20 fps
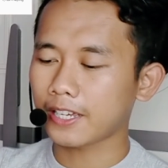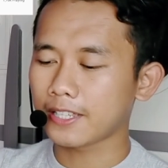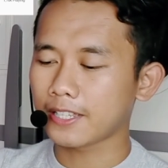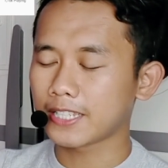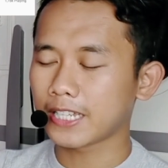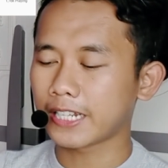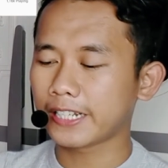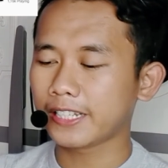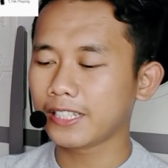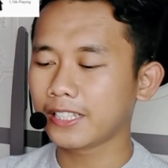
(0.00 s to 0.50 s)

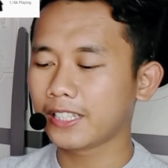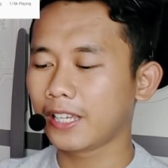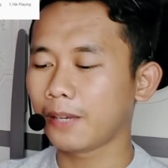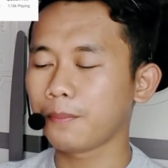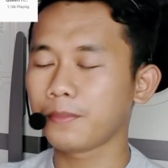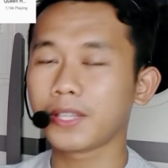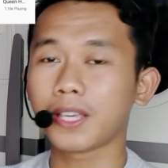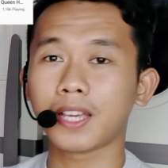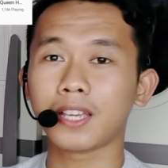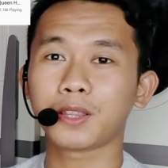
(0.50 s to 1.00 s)
Oke, jadi
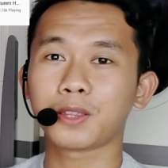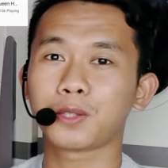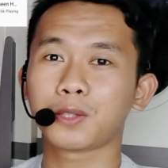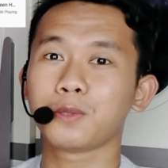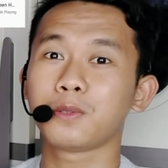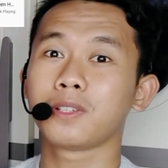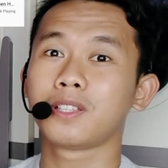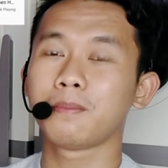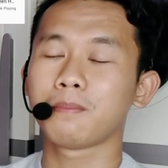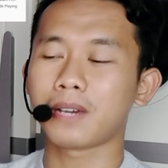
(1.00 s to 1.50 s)
gamenya
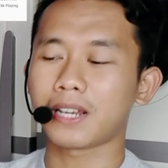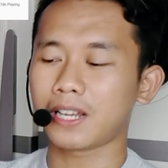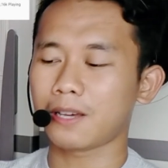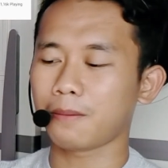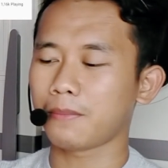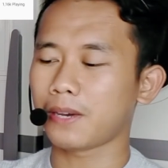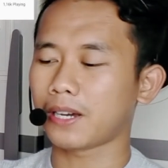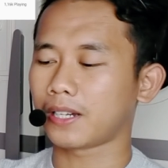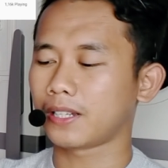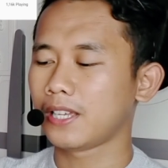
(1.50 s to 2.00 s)
itu
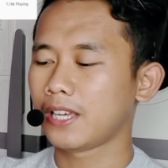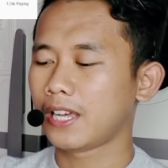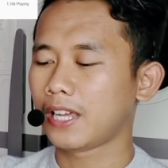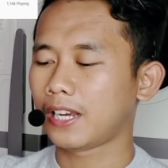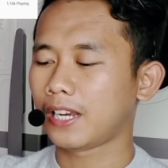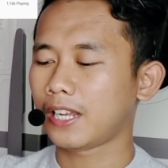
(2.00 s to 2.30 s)
gimana bang?